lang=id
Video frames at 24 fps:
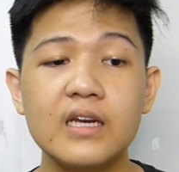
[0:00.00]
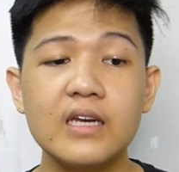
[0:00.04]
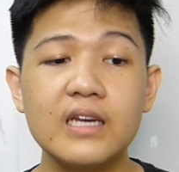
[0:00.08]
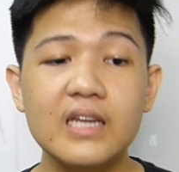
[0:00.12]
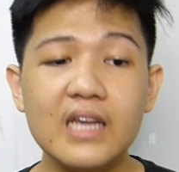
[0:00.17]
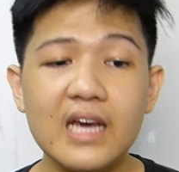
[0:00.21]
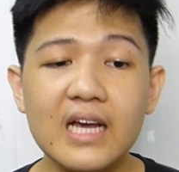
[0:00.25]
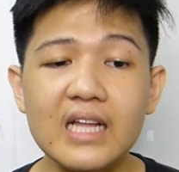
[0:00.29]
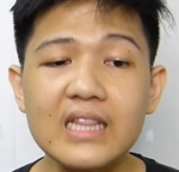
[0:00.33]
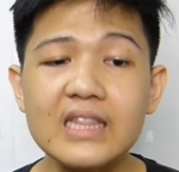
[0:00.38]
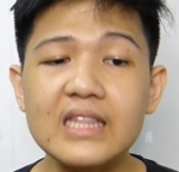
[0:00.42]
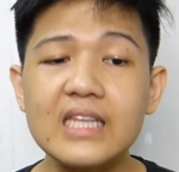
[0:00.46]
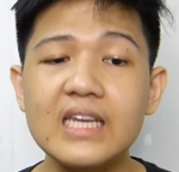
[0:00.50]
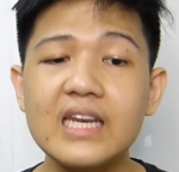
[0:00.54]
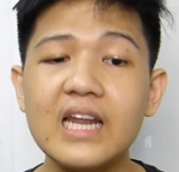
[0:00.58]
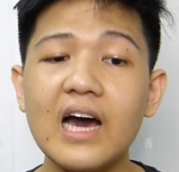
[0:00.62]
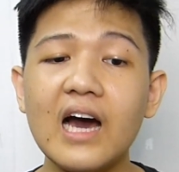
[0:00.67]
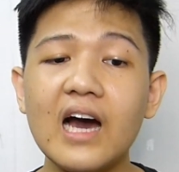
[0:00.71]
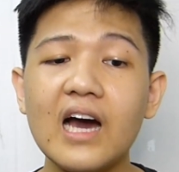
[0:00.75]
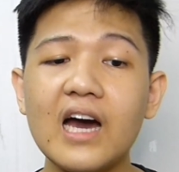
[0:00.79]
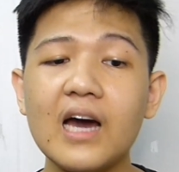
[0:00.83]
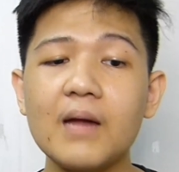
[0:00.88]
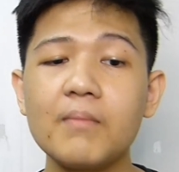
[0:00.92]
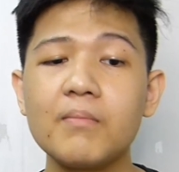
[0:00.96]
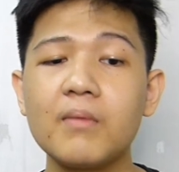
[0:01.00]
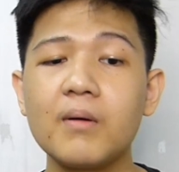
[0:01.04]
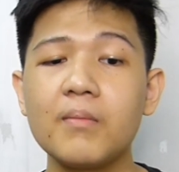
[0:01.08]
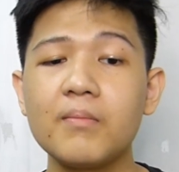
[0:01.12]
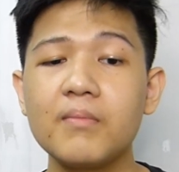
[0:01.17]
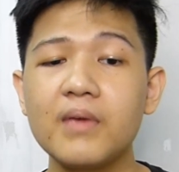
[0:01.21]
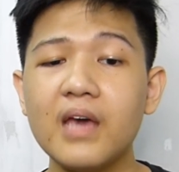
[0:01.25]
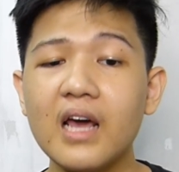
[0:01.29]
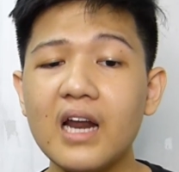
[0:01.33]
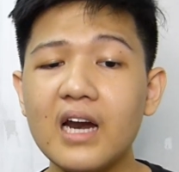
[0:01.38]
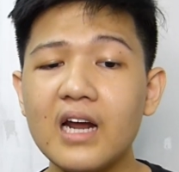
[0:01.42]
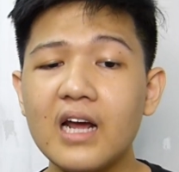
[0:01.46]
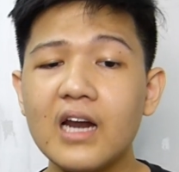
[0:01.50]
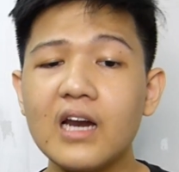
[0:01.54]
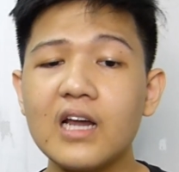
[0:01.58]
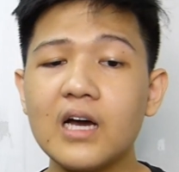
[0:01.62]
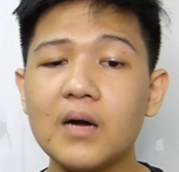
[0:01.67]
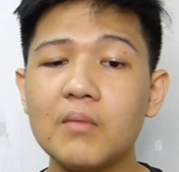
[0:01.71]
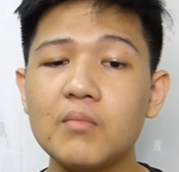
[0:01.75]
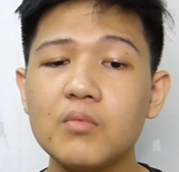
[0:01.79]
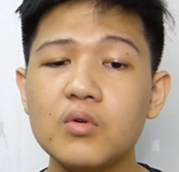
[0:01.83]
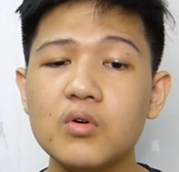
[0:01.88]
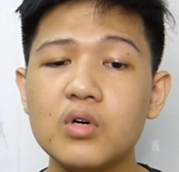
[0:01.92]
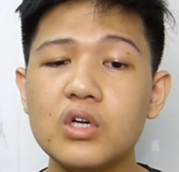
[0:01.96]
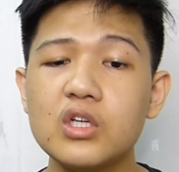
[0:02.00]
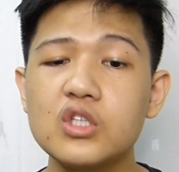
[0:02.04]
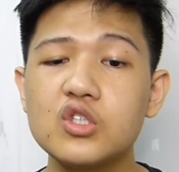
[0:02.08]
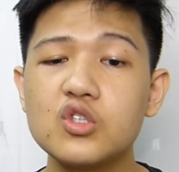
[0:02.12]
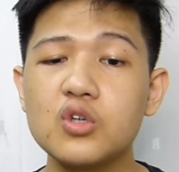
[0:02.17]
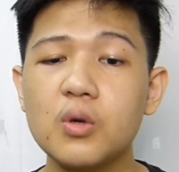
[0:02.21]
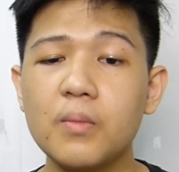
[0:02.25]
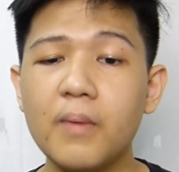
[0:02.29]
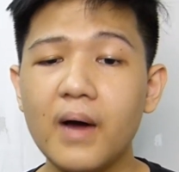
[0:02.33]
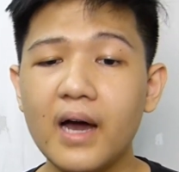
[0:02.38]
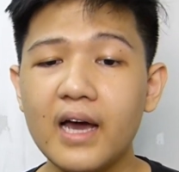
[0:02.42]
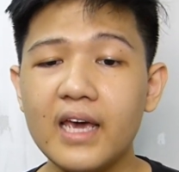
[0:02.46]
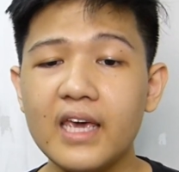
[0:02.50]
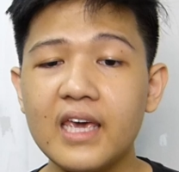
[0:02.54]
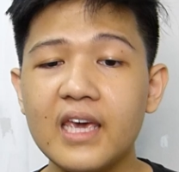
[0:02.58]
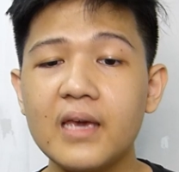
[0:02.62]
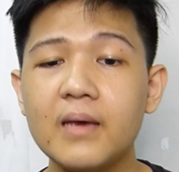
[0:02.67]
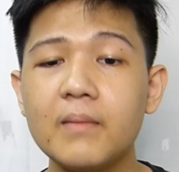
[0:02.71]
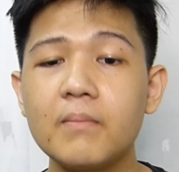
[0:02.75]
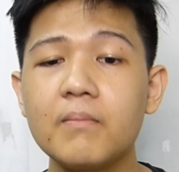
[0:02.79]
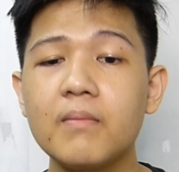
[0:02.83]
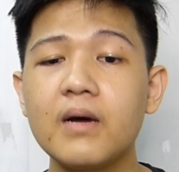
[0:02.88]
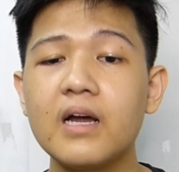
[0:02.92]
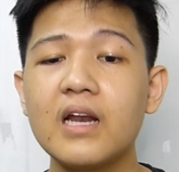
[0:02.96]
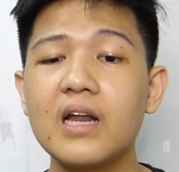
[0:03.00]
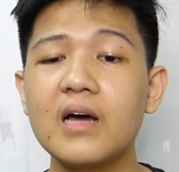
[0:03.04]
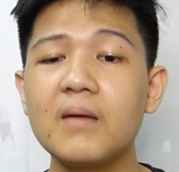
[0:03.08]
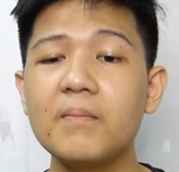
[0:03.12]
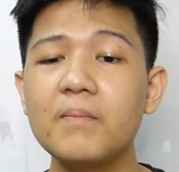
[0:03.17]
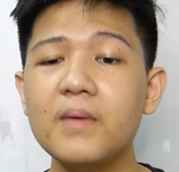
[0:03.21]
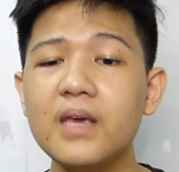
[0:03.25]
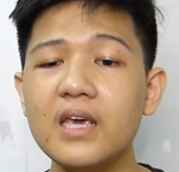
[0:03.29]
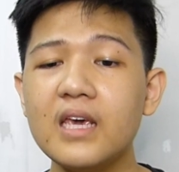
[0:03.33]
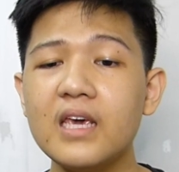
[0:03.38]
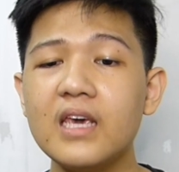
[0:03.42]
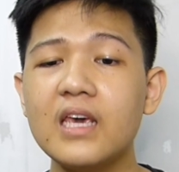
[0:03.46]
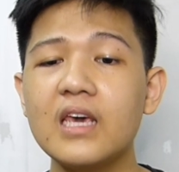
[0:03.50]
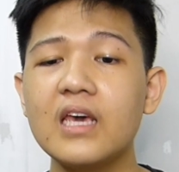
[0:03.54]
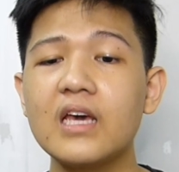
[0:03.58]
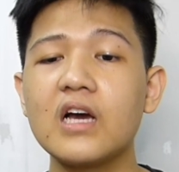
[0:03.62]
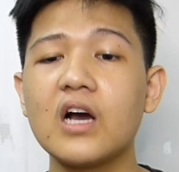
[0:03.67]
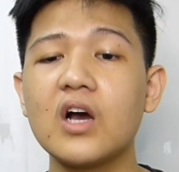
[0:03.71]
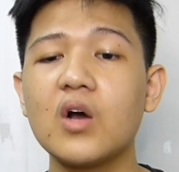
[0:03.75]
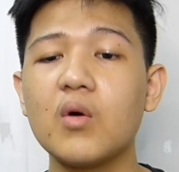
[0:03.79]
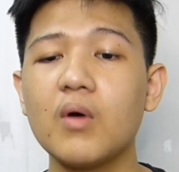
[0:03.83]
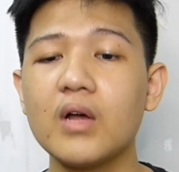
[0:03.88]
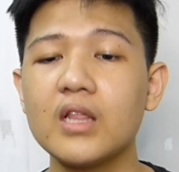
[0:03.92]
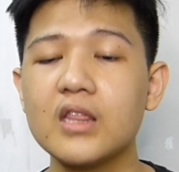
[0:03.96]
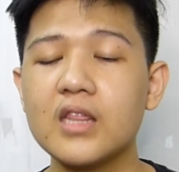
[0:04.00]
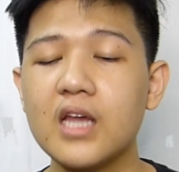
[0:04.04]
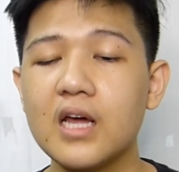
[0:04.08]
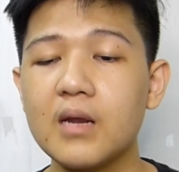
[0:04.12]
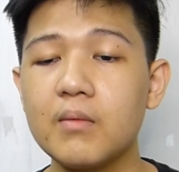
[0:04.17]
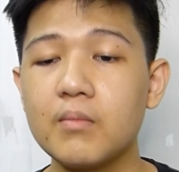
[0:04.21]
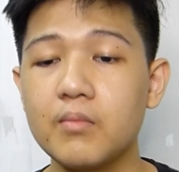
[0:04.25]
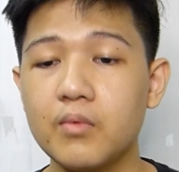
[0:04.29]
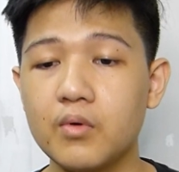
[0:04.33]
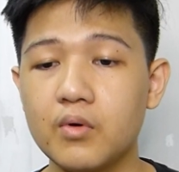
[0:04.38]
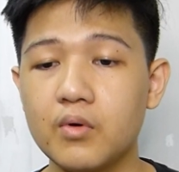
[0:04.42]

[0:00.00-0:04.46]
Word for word: Dia tidak akan membiarkan kamu dicobai melebihi kekuatan